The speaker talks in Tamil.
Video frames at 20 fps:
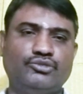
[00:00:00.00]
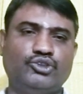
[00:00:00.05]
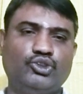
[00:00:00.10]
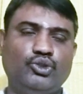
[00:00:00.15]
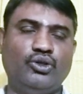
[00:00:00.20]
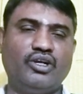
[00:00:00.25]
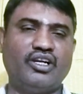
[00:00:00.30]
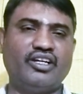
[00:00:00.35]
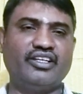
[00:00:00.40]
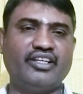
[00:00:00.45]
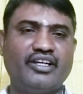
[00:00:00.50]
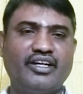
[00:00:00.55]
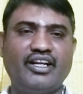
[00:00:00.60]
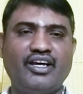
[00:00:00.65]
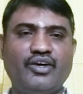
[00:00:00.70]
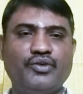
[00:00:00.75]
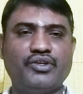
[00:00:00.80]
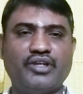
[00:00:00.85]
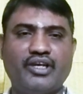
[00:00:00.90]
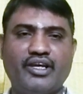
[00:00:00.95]
சுக்கரன்
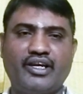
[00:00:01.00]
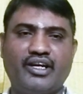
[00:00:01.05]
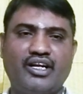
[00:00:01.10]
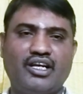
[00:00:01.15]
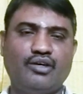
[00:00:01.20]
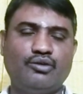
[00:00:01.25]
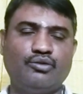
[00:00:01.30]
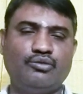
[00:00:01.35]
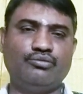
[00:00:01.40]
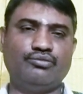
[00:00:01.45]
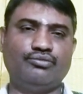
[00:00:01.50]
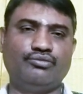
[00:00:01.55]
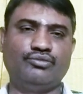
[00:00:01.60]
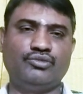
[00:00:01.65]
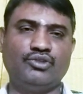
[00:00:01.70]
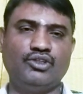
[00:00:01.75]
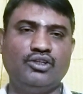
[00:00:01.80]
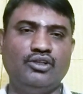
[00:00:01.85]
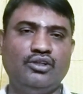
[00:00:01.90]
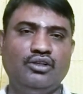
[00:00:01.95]
இரண்டாவது நாயகனாகவும்
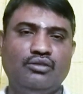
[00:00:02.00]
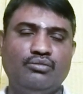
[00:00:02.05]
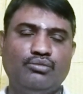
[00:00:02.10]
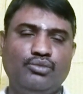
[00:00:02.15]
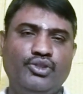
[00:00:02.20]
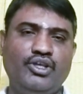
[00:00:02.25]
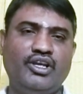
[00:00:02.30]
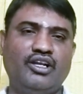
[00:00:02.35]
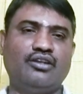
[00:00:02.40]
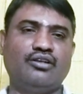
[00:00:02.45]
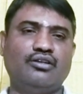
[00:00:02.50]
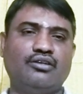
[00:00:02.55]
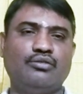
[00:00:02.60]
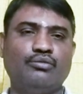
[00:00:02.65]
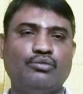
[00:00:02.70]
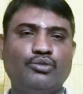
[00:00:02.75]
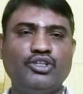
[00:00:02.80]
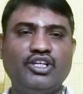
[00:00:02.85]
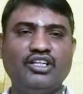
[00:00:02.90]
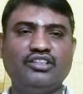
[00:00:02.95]
புதன்
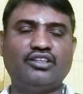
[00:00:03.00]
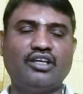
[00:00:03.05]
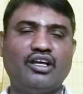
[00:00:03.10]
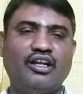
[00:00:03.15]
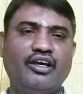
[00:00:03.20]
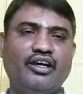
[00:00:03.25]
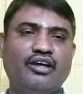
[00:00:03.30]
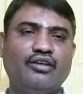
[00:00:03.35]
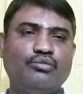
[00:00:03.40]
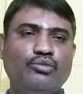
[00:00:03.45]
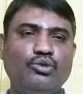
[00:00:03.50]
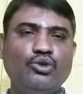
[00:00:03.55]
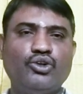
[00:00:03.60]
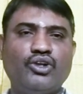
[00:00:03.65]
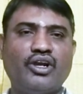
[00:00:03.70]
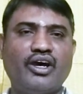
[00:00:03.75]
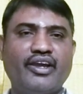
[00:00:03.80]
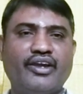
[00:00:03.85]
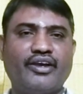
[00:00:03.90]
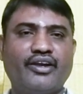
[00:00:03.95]
முதல் தர முழு
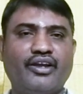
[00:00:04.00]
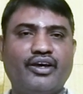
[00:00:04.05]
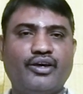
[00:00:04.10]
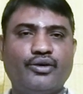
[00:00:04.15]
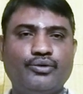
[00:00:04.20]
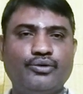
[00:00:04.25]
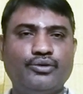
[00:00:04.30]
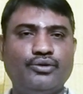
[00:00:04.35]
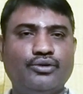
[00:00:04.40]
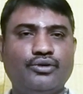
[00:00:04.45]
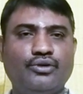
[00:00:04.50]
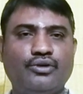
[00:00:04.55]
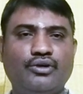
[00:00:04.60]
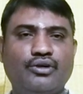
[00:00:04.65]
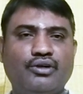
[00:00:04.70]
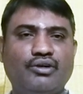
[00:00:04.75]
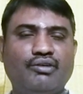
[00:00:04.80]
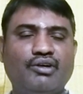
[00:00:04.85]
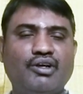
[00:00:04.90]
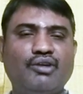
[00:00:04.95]
நாயகனாகவும்
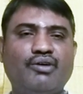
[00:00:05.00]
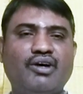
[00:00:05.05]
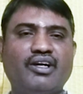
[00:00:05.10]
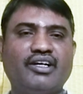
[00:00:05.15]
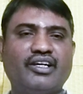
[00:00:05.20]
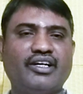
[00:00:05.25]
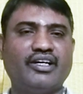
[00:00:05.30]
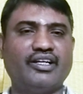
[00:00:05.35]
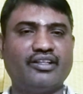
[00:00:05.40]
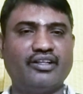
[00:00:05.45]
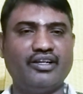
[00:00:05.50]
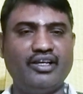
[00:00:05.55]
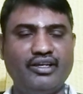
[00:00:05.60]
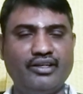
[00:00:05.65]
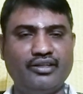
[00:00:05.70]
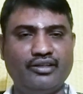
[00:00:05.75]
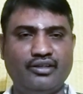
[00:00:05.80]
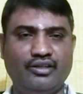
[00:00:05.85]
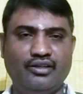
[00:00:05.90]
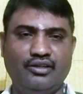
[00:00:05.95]
வருவாங்கங்கிறதுல
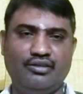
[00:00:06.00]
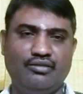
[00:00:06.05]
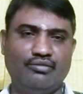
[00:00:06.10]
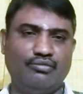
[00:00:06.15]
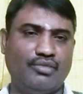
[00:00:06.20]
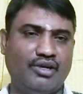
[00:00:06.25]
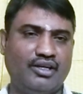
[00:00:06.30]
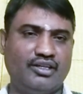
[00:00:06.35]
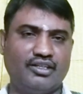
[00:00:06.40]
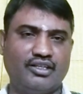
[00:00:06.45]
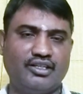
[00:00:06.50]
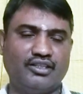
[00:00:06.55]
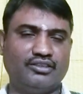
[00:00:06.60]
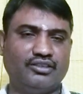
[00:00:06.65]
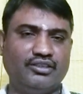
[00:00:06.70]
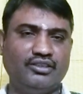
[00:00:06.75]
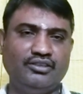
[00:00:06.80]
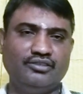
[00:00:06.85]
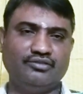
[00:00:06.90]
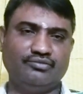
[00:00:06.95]
மாற்று
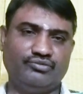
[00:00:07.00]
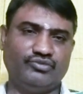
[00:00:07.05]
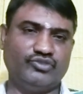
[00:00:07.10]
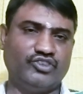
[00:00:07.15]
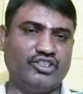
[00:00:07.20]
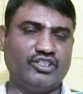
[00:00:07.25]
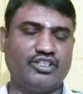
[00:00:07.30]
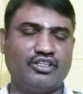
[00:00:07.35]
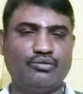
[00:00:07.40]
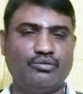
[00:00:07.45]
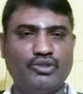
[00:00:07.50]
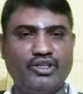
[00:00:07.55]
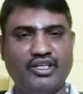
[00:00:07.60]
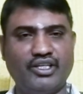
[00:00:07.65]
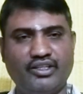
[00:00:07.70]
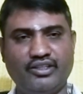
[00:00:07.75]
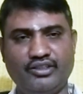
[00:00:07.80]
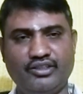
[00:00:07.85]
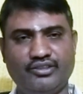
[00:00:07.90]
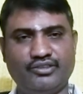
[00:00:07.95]
கருத்து இருக்க
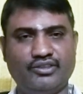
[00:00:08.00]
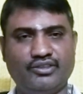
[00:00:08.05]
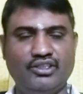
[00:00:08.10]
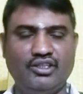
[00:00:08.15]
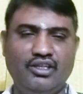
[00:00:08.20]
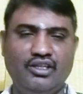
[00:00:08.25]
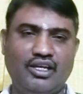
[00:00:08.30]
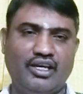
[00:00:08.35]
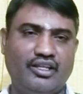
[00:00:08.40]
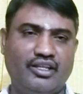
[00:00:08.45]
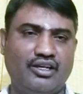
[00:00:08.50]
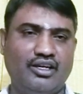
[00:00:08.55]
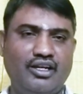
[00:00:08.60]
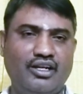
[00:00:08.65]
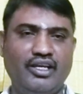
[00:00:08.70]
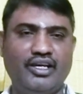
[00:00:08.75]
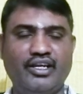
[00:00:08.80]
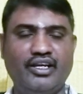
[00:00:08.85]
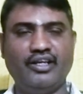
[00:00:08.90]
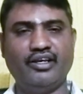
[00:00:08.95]
முடியாது
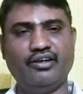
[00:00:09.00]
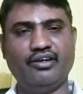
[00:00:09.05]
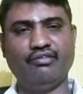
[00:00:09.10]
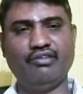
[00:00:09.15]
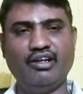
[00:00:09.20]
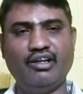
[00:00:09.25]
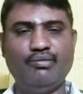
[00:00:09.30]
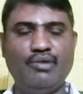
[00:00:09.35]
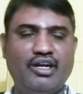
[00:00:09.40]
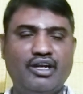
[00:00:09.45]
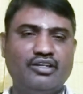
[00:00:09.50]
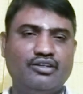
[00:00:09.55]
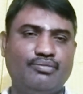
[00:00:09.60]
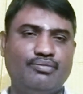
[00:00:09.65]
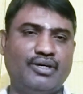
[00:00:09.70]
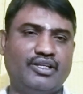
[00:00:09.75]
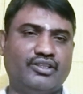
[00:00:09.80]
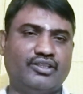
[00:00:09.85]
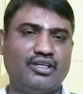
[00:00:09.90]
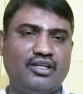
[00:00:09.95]
அதனால வழிபாடுன்னு
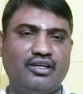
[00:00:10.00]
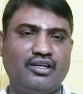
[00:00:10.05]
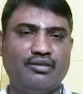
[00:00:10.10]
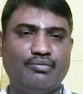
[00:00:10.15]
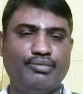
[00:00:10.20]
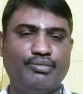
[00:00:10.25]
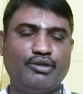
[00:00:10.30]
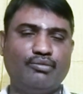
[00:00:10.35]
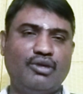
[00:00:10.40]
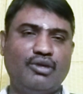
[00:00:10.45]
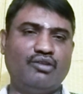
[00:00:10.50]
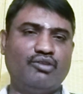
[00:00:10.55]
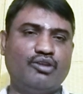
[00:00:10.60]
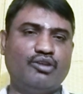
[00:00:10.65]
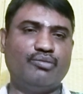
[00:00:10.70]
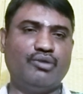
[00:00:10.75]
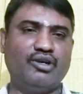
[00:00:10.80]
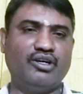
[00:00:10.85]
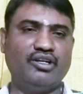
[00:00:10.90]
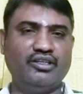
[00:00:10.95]
பார்த்தா பெருமாள்
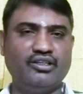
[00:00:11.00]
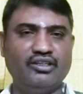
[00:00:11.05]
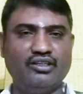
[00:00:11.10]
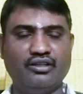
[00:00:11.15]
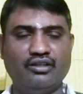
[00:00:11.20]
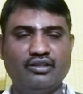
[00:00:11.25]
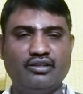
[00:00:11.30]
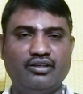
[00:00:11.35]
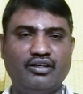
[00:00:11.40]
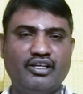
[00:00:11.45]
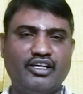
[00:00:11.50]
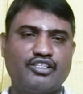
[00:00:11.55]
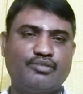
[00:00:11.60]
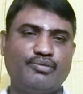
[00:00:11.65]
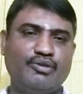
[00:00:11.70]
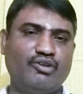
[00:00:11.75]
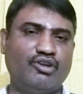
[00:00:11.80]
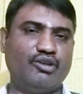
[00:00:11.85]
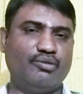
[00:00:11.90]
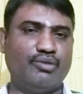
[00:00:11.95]
வழிபாடு
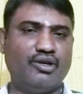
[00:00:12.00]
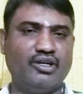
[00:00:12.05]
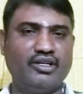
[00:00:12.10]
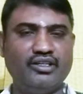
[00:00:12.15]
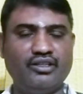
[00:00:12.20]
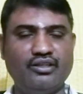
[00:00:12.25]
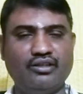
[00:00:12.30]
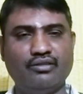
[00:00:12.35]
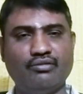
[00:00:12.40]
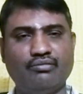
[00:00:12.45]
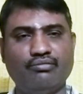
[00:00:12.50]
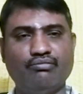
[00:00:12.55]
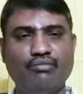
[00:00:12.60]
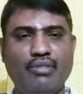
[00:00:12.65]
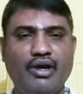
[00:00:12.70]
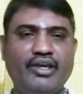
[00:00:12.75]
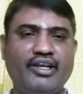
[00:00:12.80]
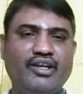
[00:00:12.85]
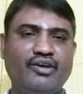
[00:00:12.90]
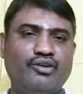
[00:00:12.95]
லக்ஷ்மி வழிபாடு
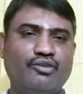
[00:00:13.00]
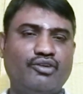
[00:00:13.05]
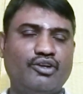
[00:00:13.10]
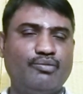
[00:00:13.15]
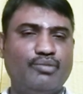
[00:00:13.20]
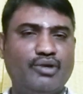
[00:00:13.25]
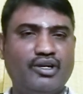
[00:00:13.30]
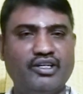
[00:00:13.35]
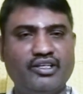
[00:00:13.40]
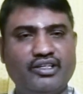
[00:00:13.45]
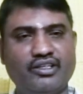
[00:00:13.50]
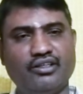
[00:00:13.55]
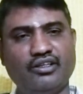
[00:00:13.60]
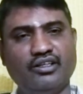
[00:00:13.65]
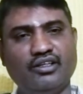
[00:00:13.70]
பைரவர் வழிபாடு